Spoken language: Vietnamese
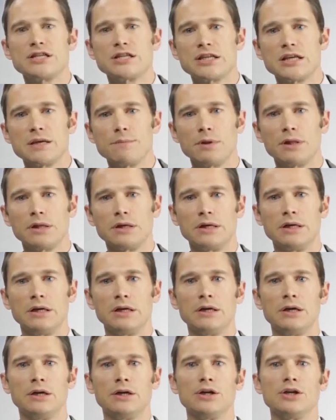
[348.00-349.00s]
rất giống một
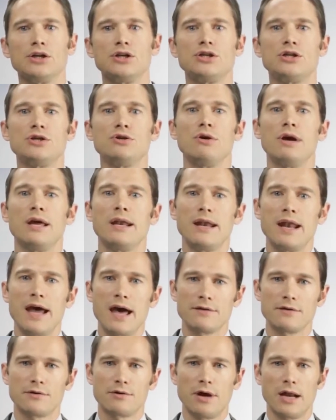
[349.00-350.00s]
sắc tố võng mạc khác.
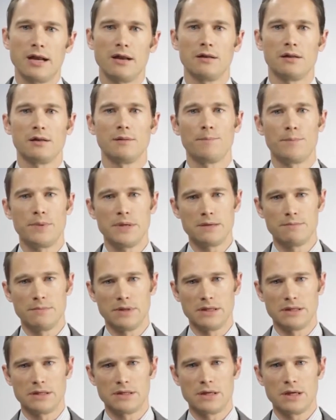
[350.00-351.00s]
Sắc tố này
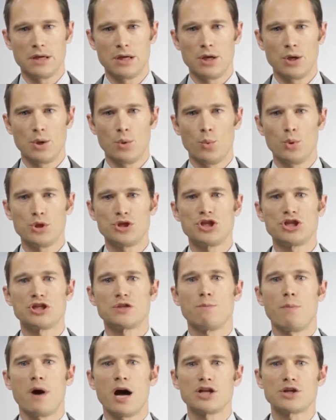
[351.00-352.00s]
được biết đến nhiều
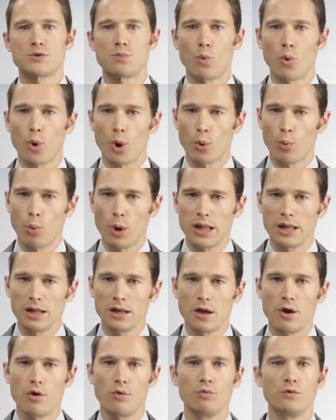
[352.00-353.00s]
hơn nhờ các tính
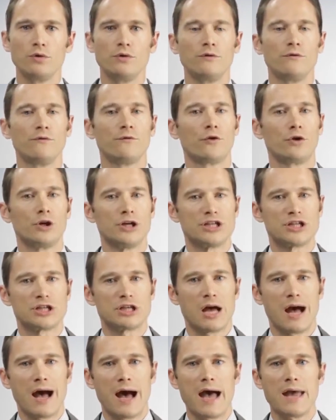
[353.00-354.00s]
năng bảo vệ của nó,
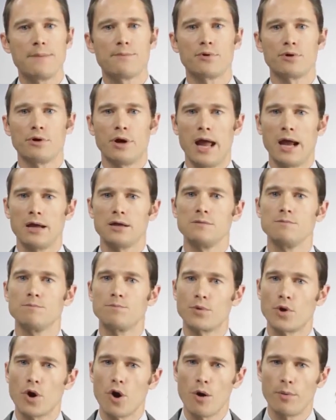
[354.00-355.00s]
đó là beta
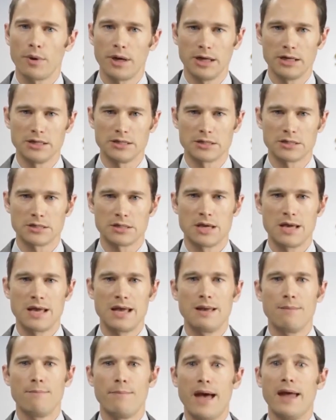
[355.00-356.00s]
carotin.
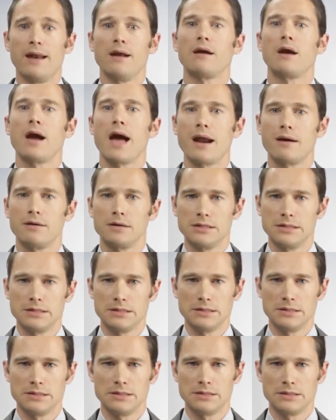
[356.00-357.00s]
Đó là lý do tại
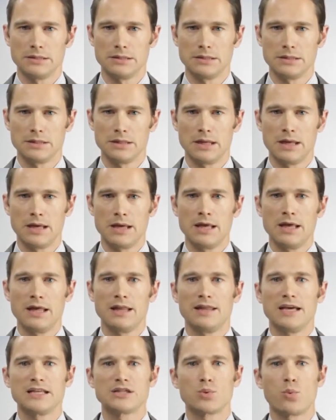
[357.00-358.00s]
sao các sắc
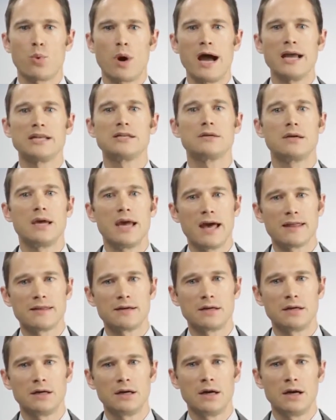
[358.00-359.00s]
tố này cũng được gọi
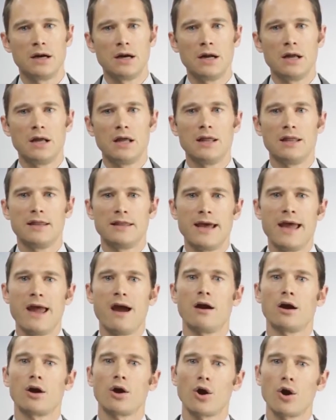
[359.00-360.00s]
là các
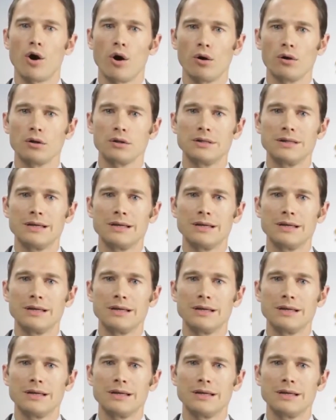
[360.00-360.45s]
carotenoid.